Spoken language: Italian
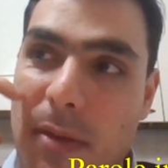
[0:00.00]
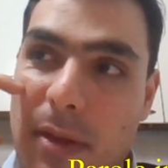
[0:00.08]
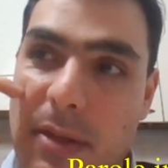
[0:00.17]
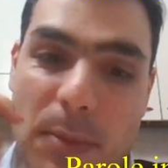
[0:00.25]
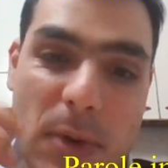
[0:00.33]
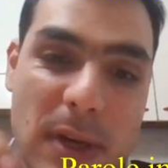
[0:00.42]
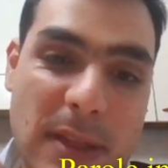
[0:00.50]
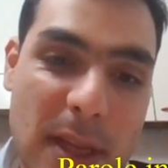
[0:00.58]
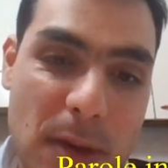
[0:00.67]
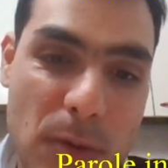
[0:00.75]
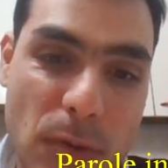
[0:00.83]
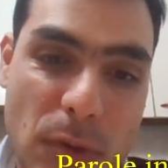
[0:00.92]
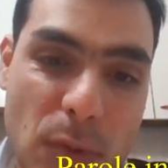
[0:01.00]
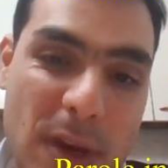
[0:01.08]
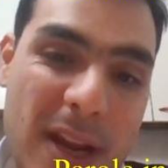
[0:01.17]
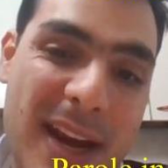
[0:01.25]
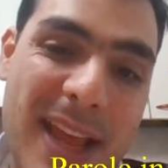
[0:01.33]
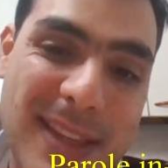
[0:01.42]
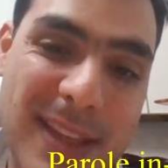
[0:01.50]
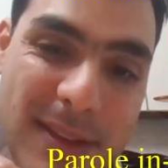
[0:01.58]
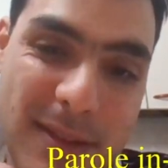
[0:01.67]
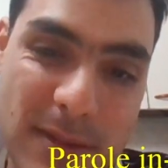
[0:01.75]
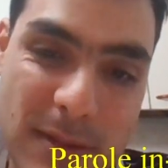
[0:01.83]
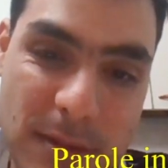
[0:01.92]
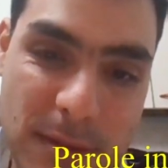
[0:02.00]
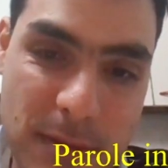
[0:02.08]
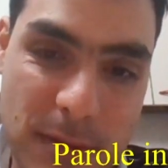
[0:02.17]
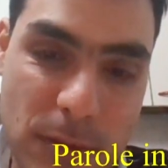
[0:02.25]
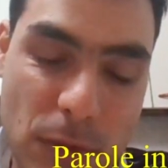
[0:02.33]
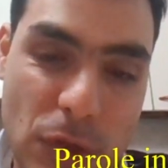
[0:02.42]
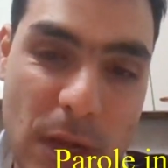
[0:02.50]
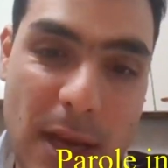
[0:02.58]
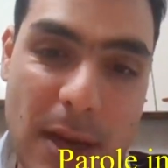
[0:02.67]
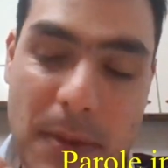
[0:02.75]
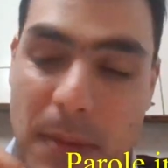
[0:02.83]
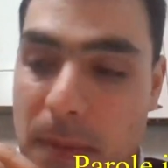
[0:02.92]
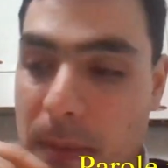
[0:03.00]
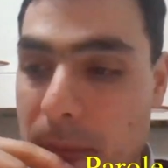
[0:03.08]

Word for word: Siamo all'interno di una rete sociale.